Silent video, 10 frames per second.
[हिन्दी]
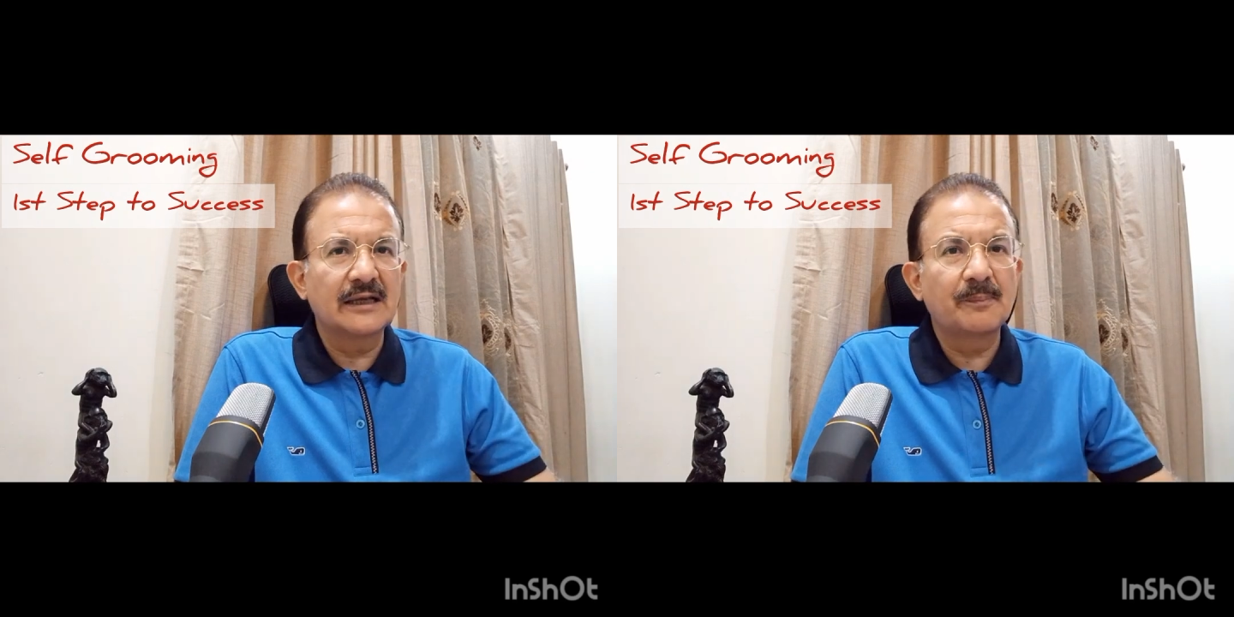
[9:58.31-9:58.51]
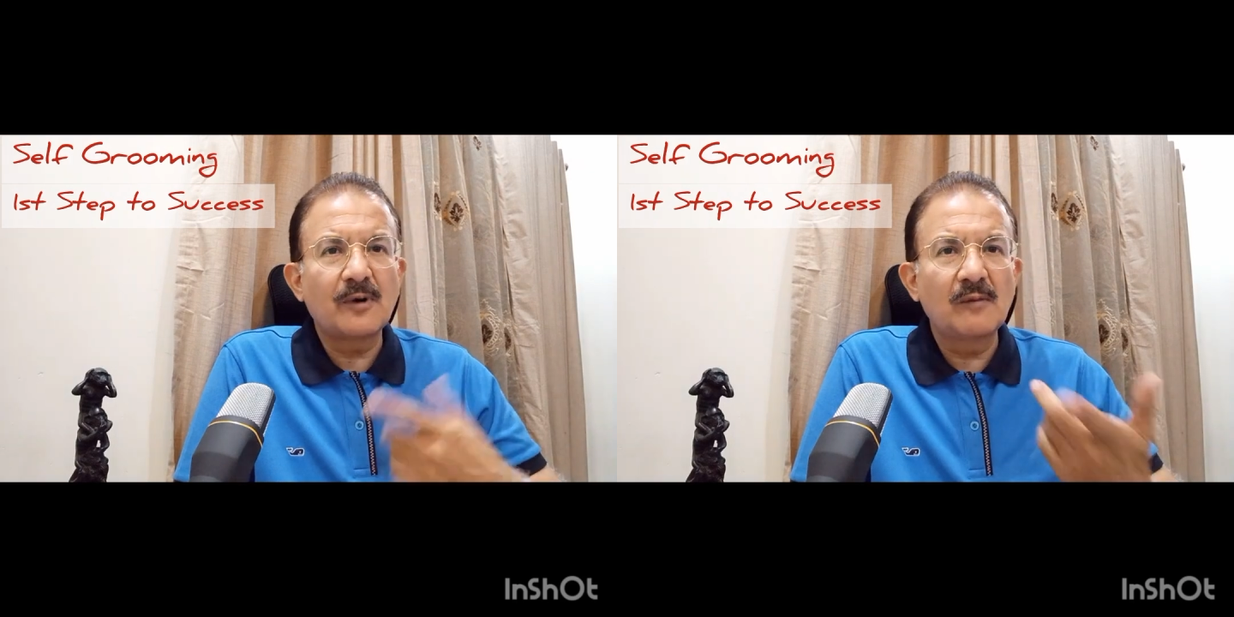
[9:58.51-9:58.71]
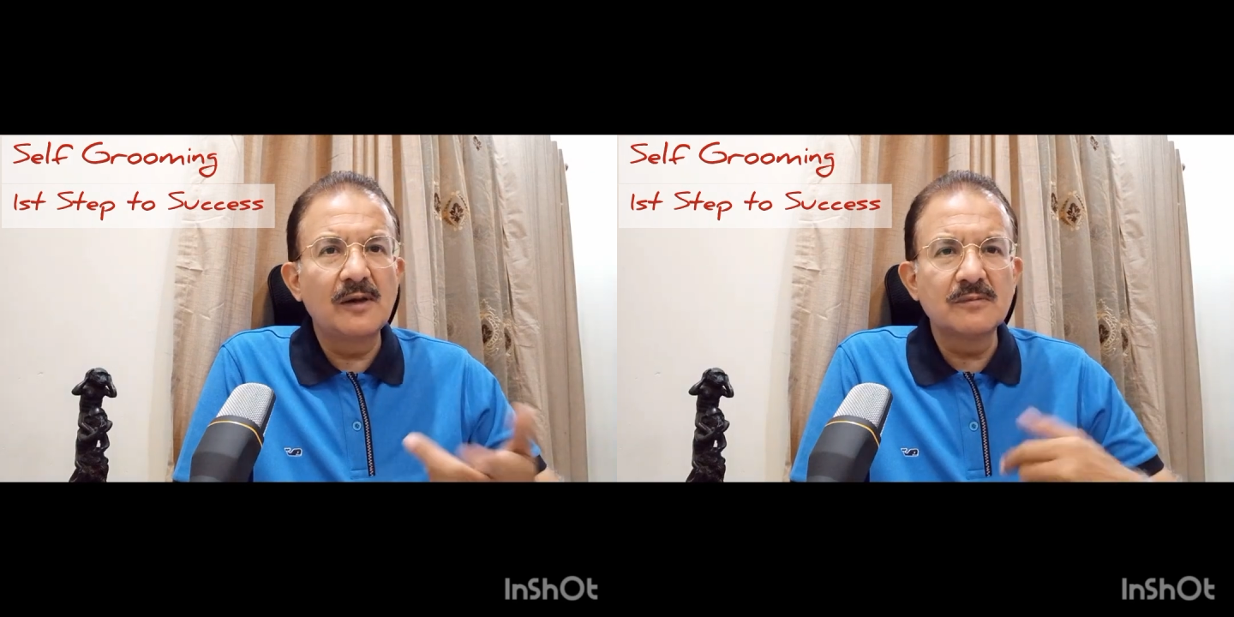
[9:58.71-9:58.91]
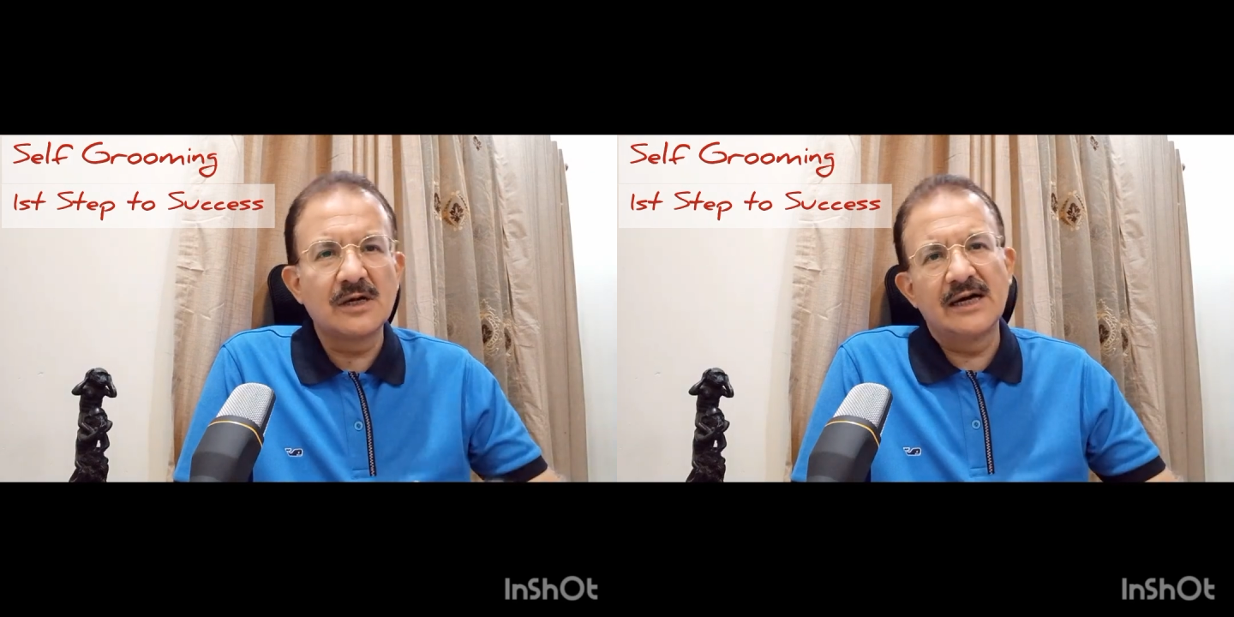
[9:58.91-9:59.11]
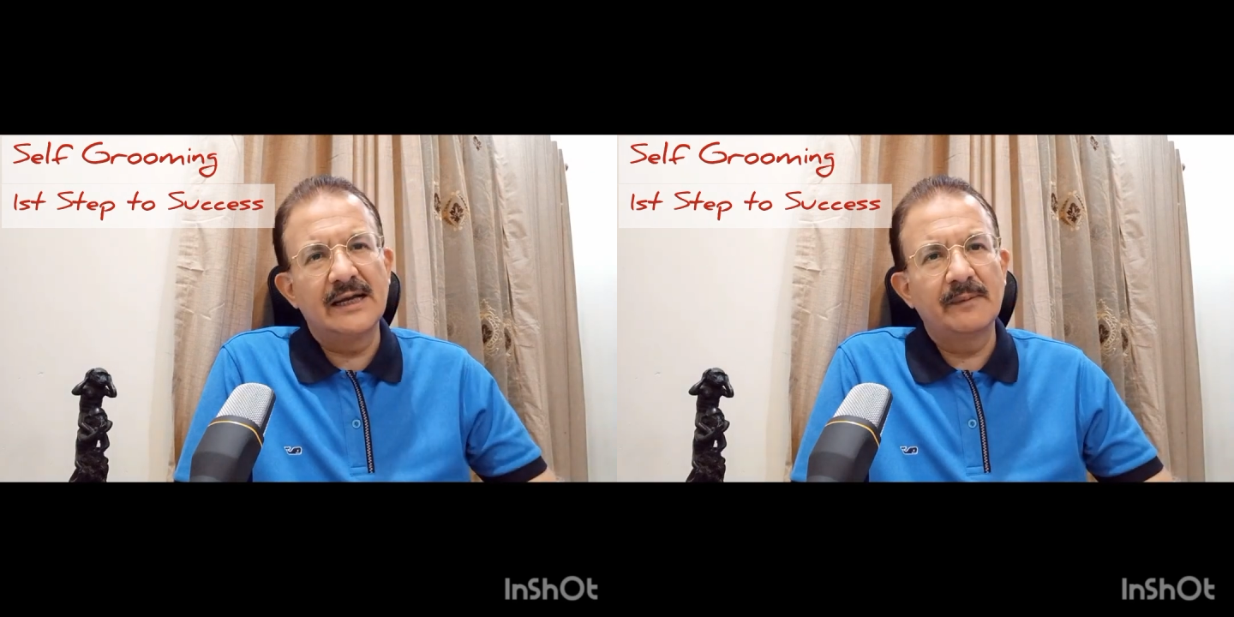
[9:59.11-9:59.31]
कि प्रॉब्लम
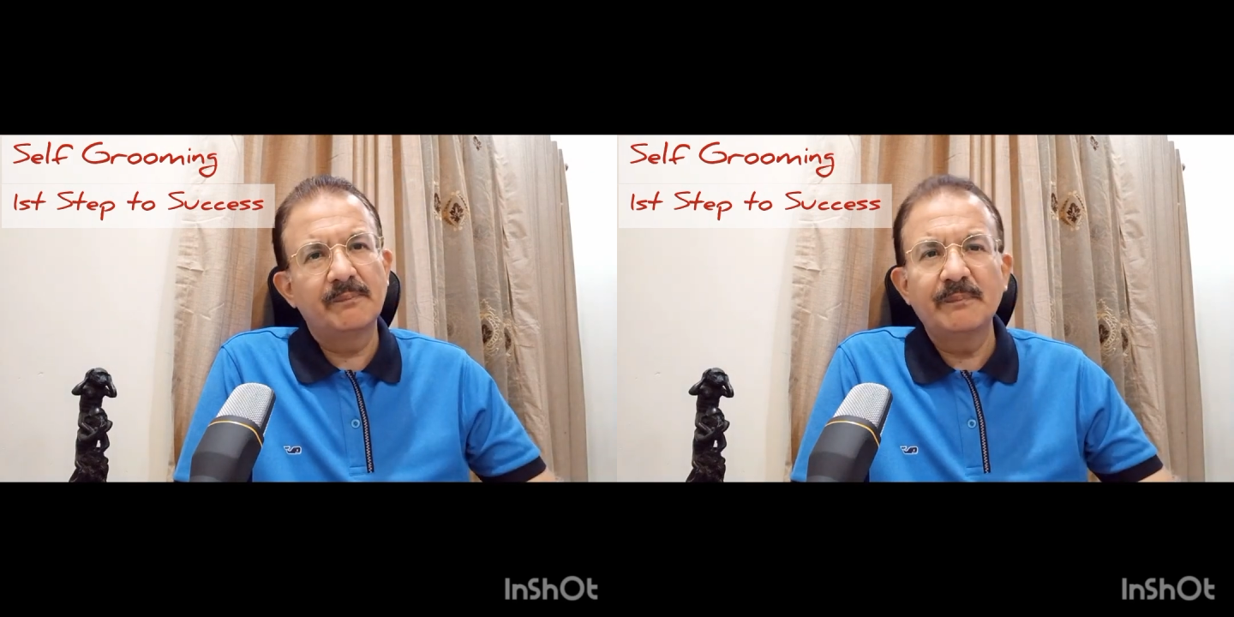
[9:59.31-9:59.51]
कहाँ है